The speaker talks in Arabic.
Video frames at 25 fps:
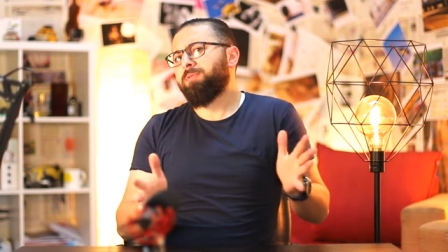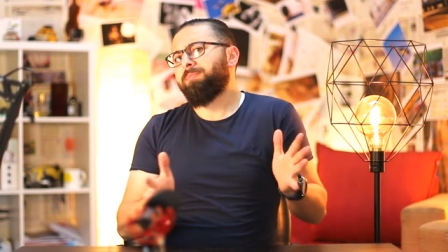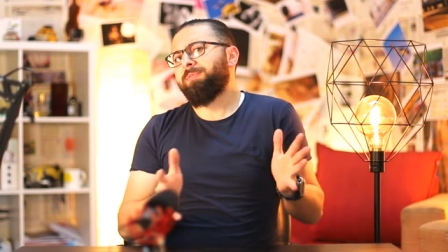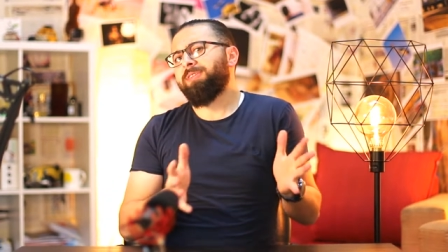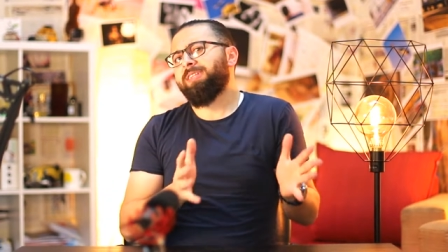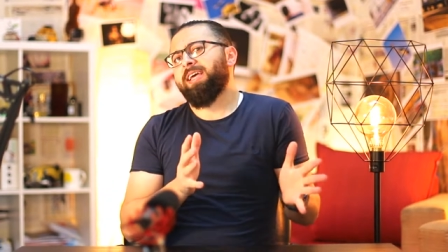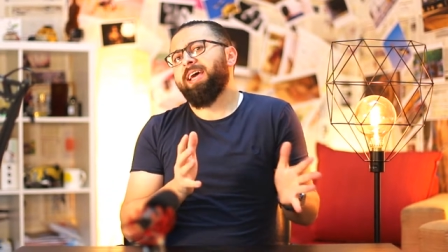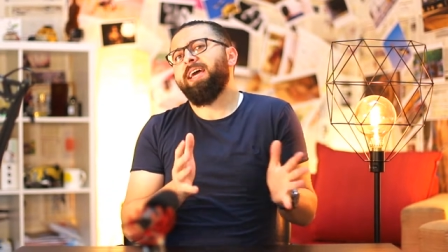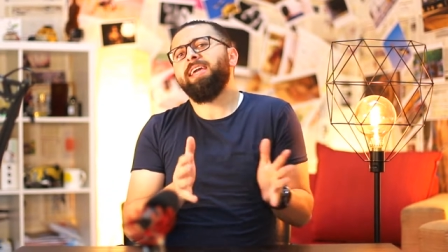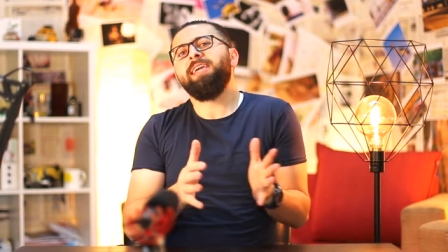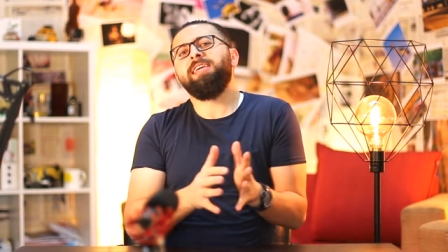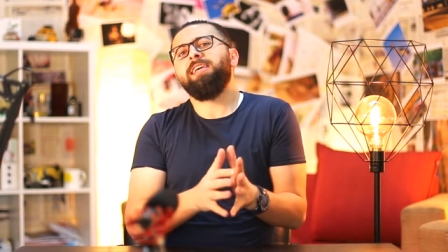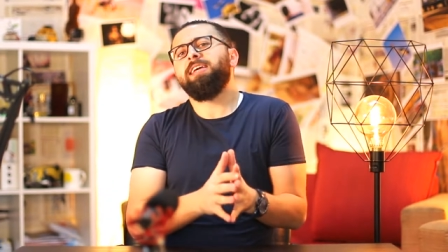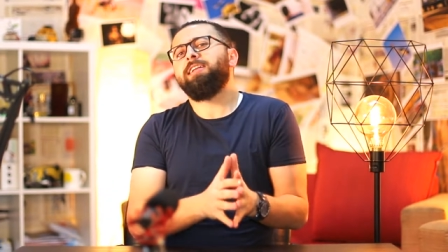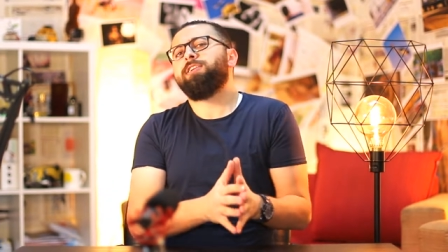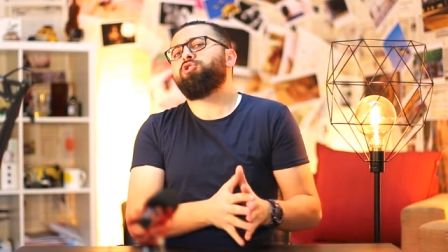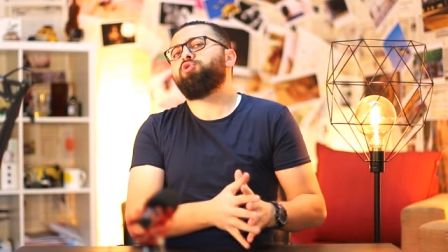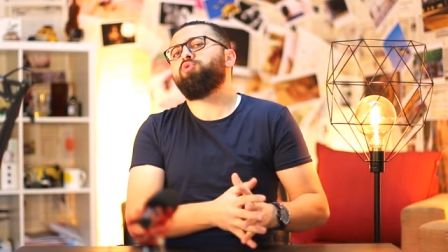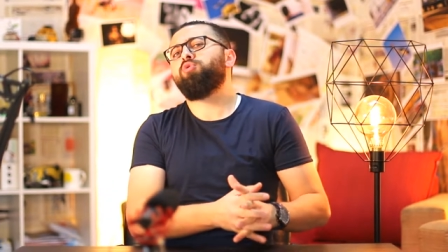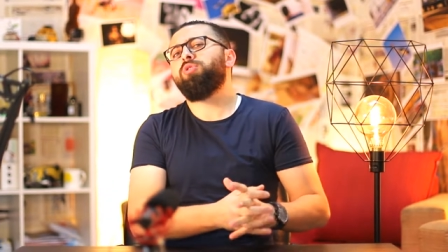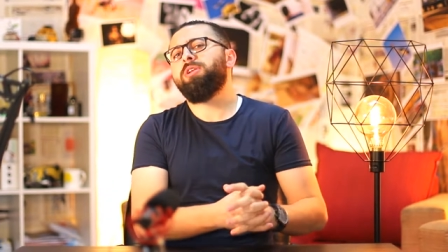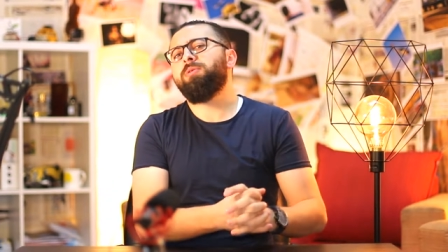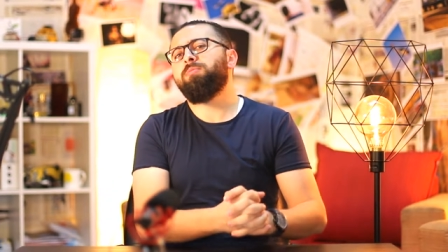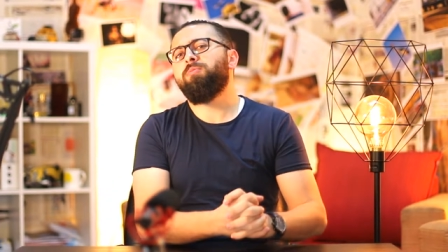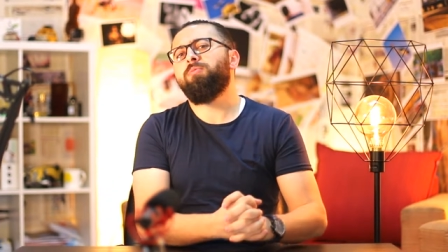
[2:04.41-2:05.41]
متخيل
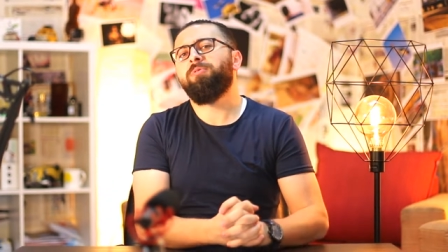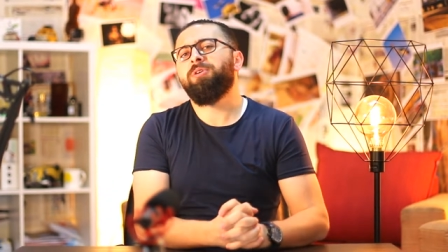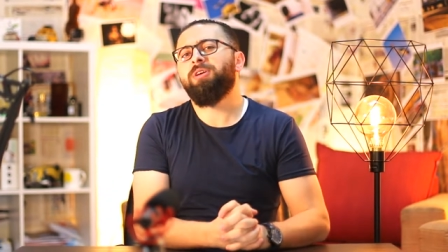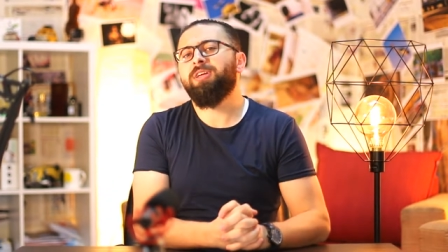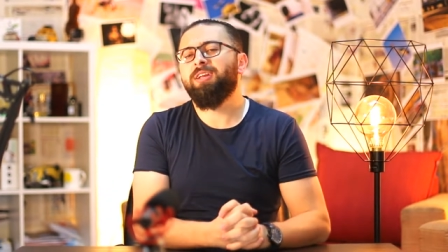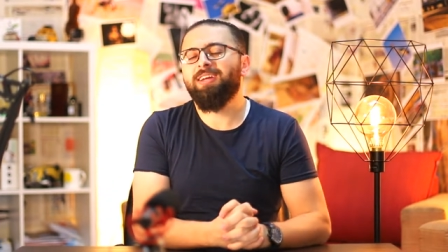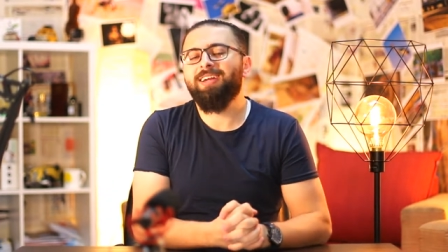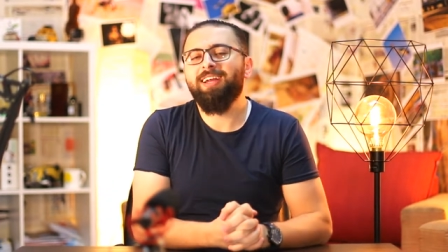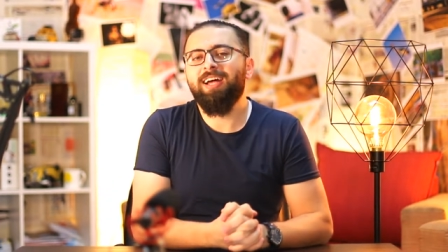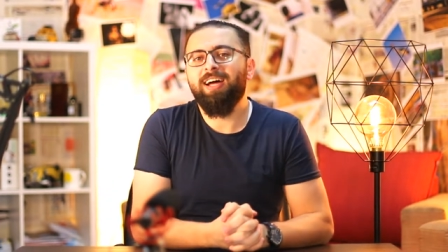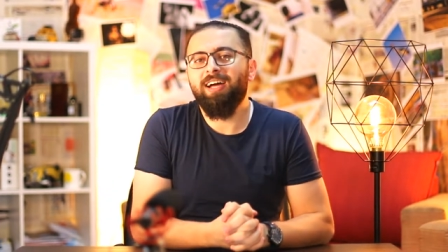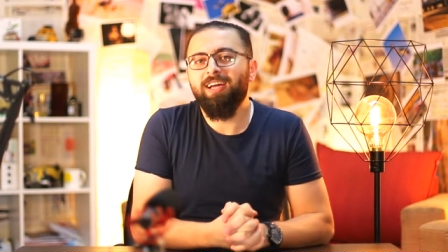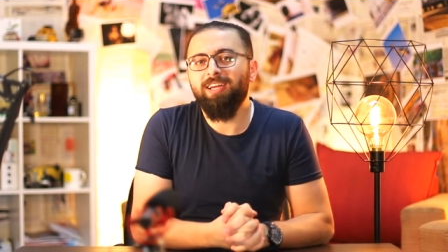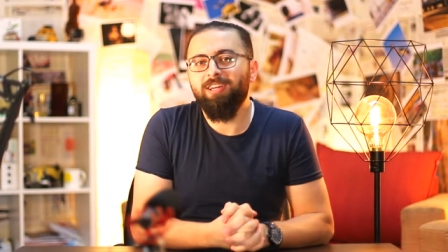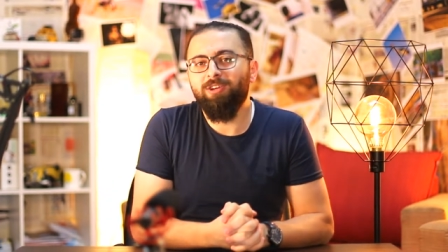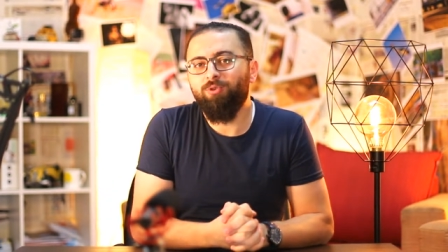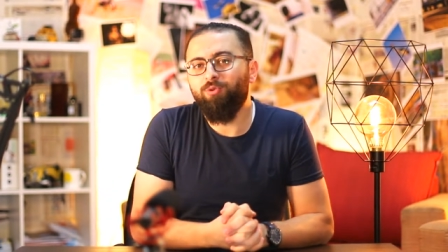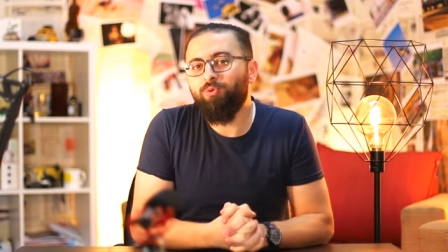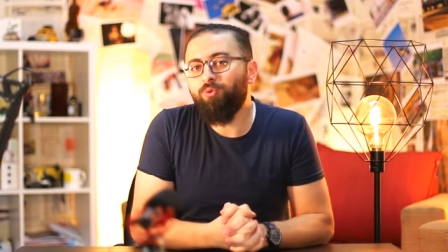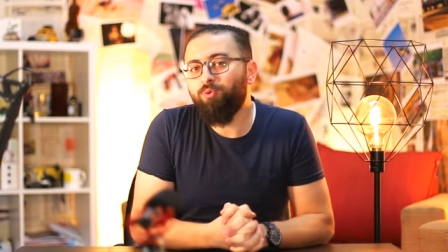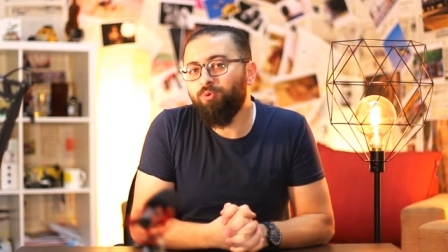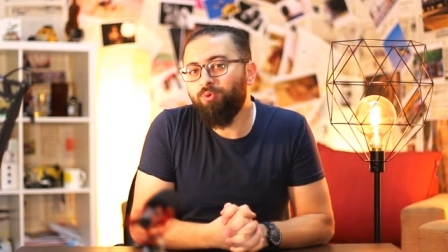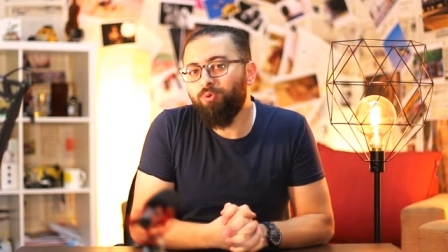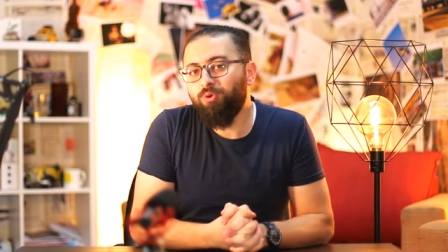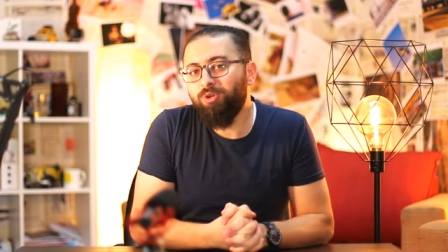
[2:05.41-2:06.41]
شو اللي ممكن راح
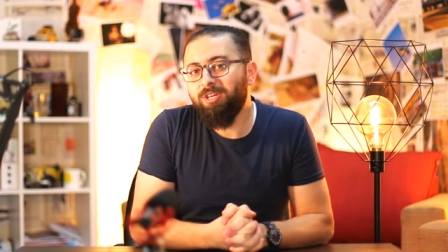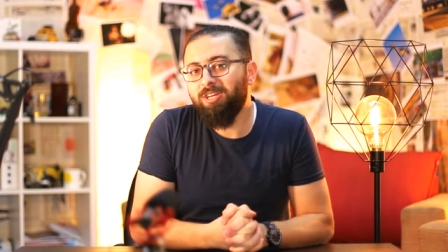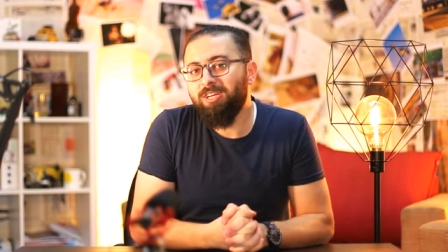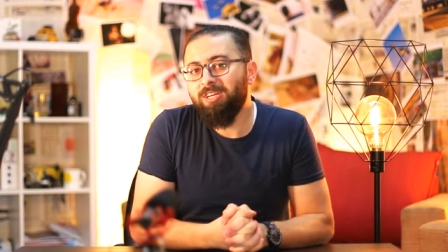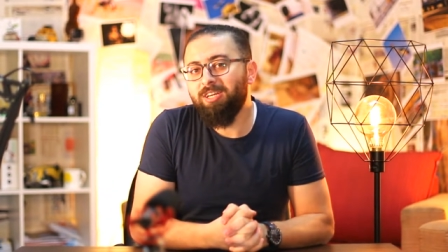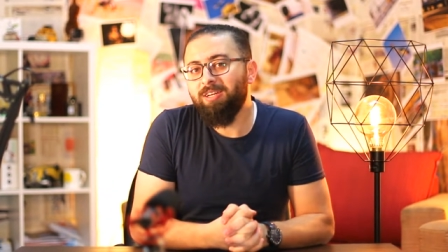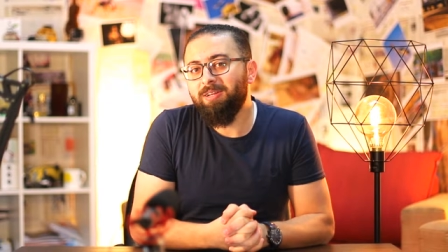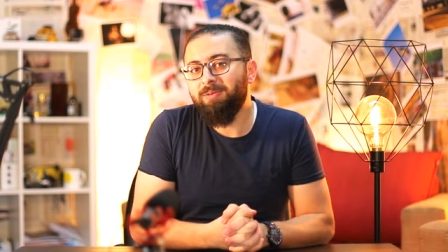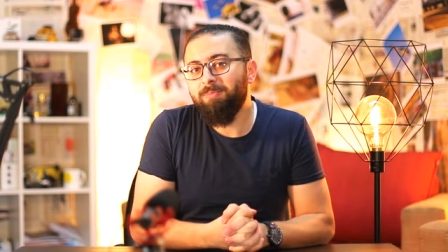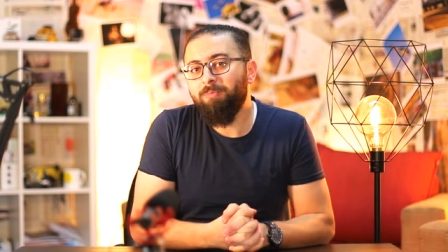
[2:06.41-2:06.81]
يكون